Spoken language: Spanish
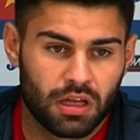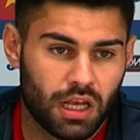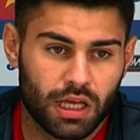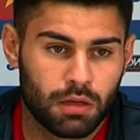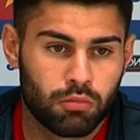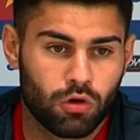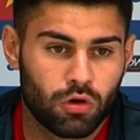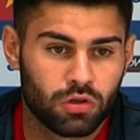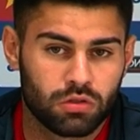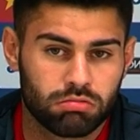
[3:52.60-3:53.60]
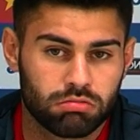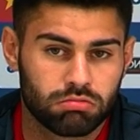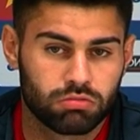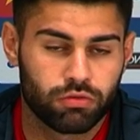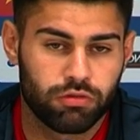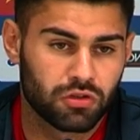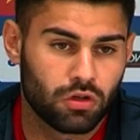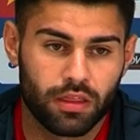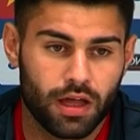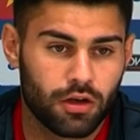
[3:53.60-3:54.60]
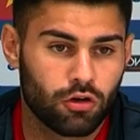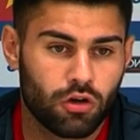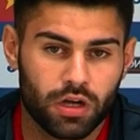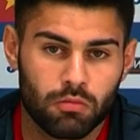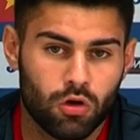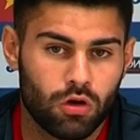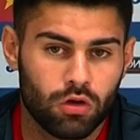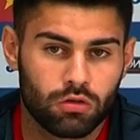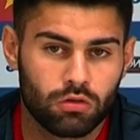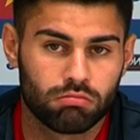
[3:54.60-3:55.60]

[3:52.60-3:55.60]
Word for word: que el equipo fue solidario, corrimos,